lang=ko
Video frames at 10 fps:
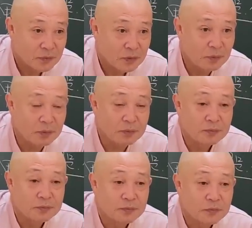
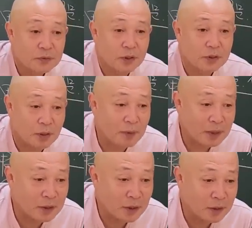그러면 그냥
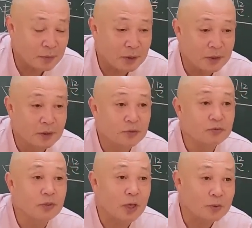대박이다 이렇게만 얘기해
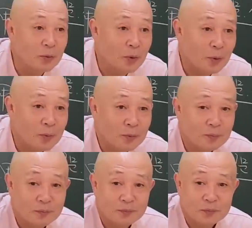주는 게 아니고
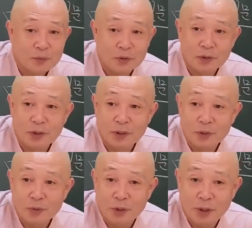어떻게
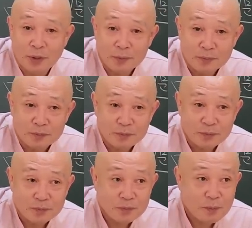얘기해 줘야 돼?
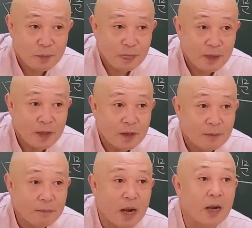
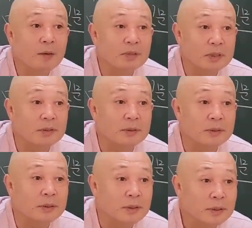방압이
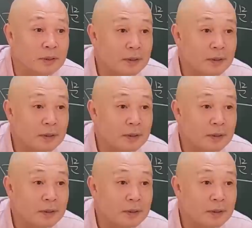있으니